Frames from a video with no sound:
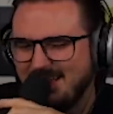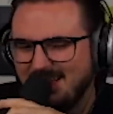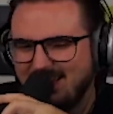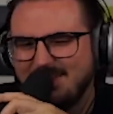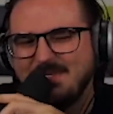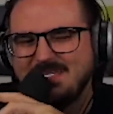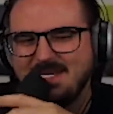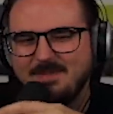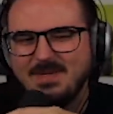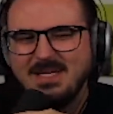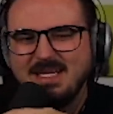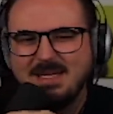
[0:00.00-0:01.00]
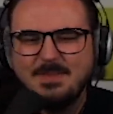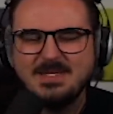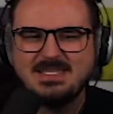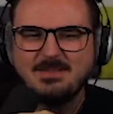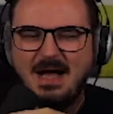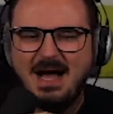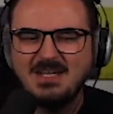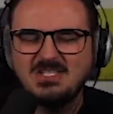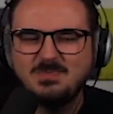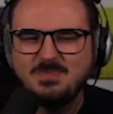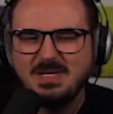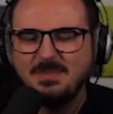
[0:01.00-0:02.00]
mit dem, mit dem
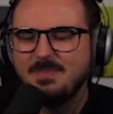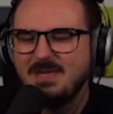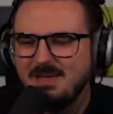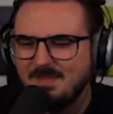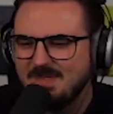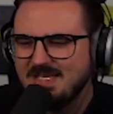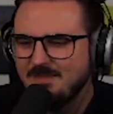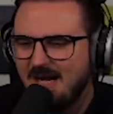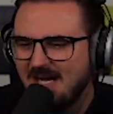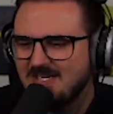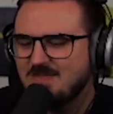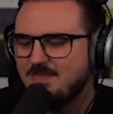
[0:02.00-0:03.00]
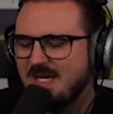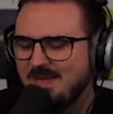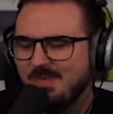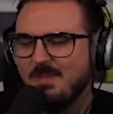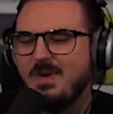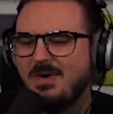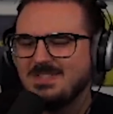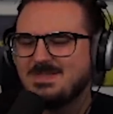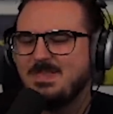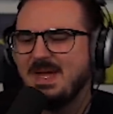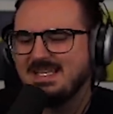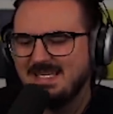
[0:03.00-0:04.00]
Arschpip mit dem arschpepe
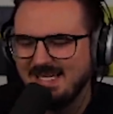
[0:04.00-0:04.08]
mausbett